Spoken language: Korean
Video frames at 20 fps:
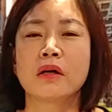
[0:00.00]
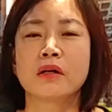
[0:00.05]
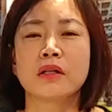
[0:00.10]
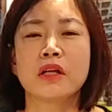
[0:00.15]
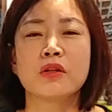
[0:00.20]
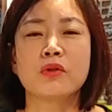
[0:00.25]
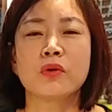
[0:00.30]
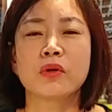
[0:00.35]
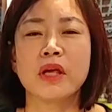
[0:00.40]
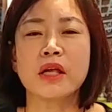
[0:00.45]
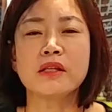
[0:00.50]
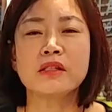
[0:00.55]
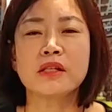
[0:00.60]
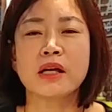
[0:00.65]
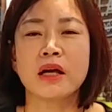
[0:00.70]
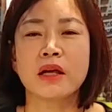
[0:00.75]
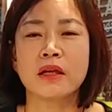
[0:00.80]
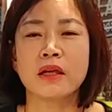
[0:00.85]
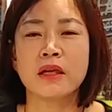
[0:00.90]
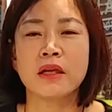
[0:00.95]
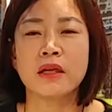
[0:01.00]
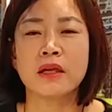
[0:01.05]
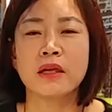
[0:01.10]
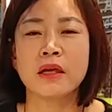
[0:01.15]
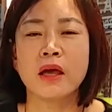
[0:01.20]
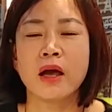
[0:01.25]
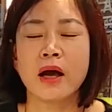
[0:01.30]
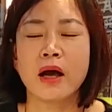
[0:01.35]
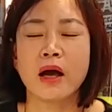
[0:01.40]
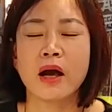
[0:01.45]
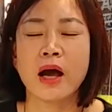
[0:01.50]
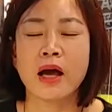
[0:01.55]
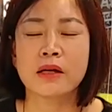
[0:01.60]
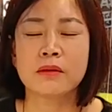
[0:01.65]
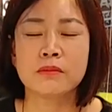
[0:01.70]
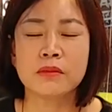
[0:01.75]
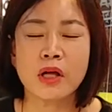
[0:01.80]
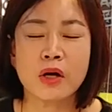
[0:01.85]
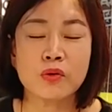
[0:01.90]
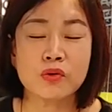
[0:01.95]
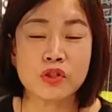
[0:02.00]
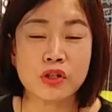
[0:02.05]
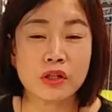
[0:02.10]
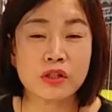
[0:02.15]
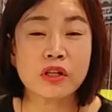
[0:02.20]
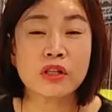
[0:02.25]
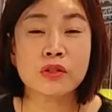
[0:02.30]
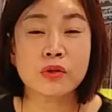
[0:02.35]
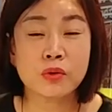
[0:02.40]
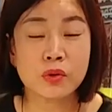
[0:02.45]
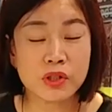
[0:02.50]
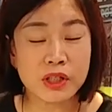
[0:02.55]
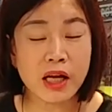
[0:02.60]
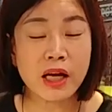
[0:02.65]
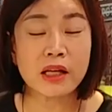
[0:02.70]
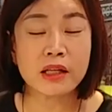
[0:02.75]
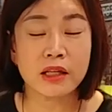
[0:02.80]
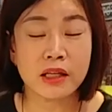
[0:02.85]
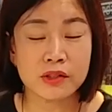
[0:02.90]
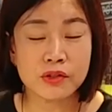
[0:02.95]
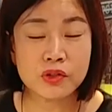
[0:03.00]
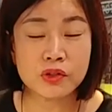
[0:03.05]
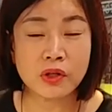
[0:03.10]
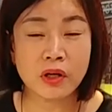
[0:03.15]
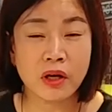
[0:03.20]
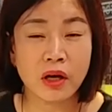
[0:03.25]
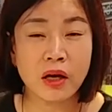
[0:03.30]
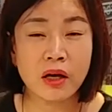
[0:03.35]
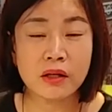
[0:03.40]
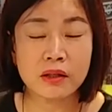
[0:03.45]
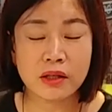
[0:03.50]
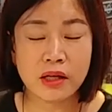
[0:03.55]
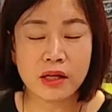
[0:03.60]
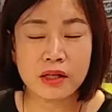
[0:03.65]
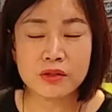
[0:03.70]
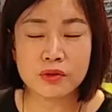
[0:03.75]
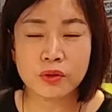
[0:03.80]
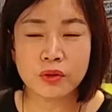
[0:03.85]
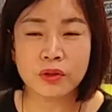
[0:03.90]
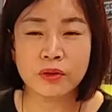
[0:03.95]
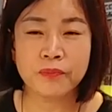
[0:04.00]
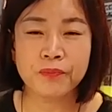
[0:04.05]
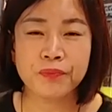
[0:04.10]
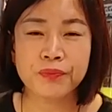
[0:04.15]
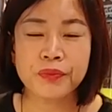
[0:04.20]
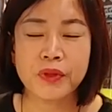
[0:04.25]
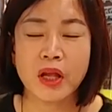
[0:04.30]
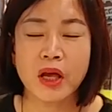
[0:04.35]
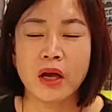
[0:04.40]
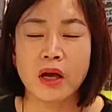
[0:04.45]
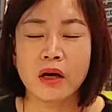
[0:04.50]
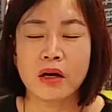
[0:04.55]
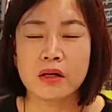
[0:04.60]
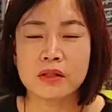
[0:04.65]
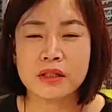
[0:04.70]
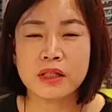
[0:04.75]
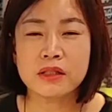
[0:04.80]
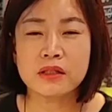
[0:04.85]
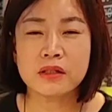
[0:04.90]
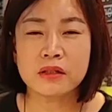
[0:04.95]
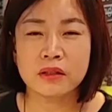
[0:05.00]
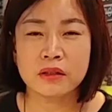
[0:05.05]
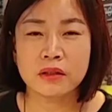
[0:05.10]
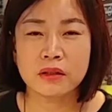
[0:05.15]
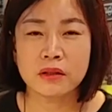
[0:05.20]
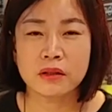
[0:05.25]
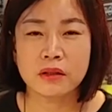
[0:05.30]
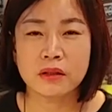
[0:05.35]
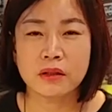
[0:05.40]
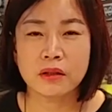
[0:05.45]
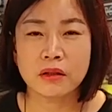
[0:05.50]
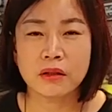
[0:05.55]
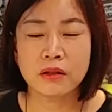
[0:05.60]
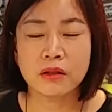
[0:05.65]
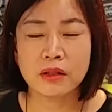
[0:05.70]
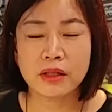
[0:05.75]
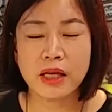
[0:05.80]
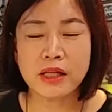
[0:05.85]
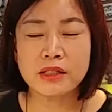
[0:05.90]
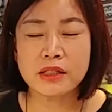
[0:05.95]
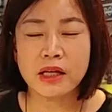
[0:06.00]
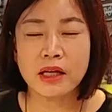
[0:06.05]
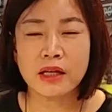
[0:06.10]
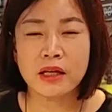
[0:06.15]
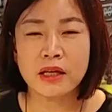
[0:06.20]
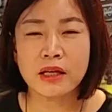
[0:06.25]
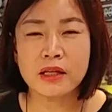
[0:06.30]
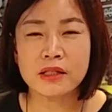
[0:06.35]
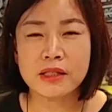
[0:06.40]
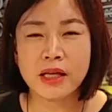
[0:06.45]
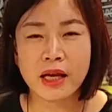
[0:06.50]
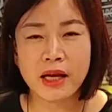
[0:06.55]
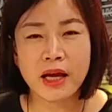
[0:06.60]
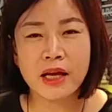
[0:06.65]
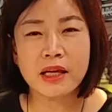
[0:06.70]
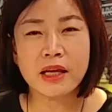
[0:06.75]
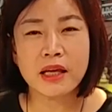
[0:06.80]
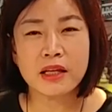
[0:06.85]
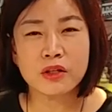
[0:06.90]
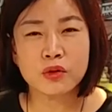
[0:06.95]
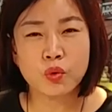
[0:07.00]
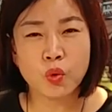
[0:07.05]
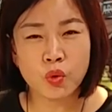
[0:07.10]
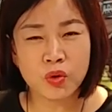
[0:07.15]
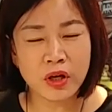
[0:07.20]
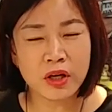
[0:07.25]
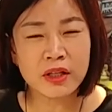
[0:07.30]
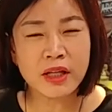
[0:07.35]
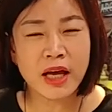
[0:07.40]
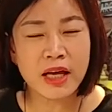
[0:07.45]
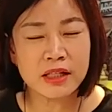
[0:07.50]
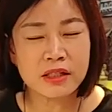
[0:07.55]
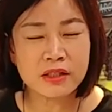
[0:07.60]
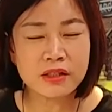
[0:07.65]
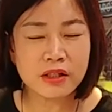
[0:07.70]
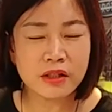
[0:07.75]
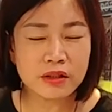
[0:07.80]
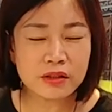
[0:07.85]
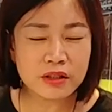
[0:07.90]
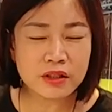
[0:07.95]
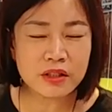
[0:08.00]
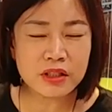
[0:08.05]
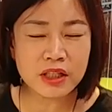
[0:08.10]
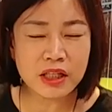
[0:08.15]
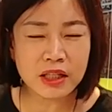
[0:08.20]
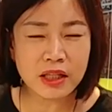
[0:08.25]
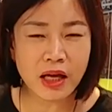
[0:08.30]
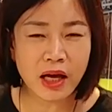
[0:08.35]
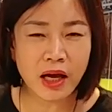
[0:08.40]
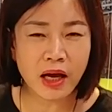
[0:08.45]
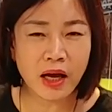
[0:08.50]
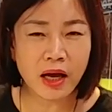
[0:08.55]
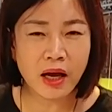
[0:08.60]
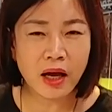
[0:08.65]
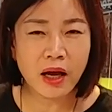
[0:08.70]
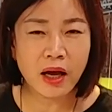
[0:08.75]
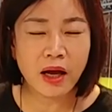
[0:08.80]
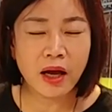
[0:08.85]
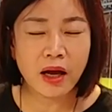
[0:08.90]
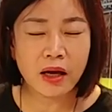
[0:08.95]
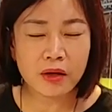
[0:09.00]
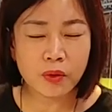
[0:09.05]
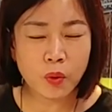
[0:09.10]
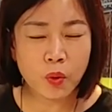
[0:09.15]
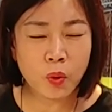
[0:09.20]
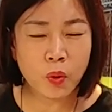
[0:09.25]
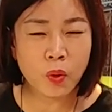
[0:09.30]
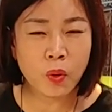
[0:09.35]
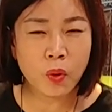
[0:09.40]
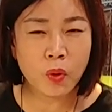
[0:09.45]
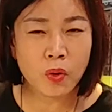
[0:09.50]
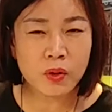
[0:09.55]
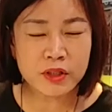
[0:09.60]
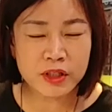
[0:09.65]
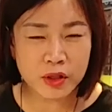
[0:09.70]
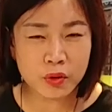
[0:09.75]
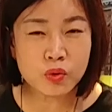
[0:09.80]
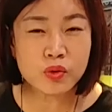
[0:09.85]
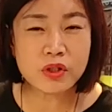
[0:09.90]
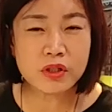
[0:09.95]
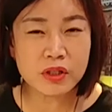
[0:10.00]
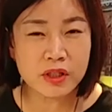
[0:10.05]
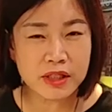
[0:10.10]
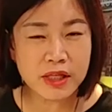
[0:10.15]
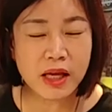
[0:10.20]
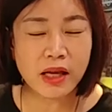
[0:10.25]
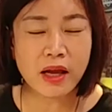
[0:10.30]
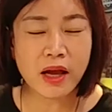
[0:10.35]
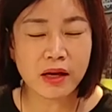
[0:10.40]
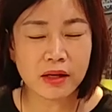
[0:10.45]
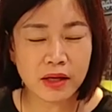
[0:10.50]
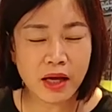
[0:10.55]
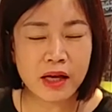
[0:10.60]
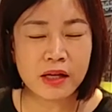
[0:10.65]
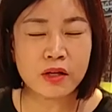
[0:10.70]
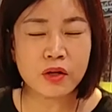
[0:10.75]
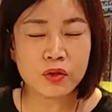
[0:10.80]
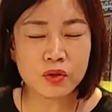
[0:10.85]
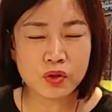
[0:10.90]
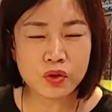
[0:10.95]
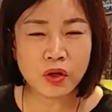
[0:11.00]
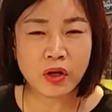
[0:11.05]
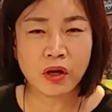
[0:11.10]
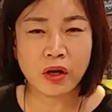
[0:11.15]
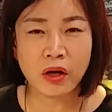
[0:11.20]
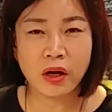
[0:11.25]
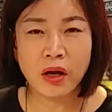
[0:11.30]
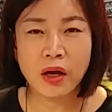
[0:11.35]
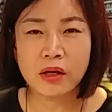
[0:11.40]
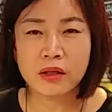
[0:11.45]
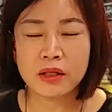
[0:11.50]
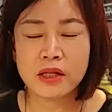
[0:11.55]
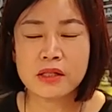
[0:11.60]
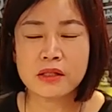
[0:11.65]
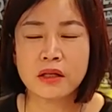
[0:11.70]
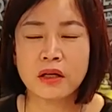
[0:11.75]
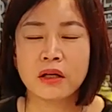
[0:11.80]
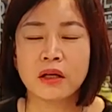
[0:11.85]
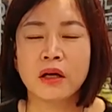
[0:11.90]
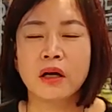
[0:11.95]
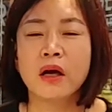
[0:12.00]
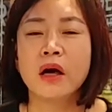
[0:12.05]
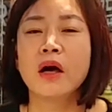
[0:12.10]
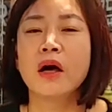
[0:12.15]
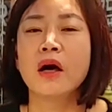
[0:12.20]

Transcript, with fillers: 그래도 굉장히 아름다운 청년으로 자랐겠죠. 그래가지고 어쨌든 어, 굉장히 사랑에는 노련한 청년이다고 제우스는 생각을 한 거죠. 그래서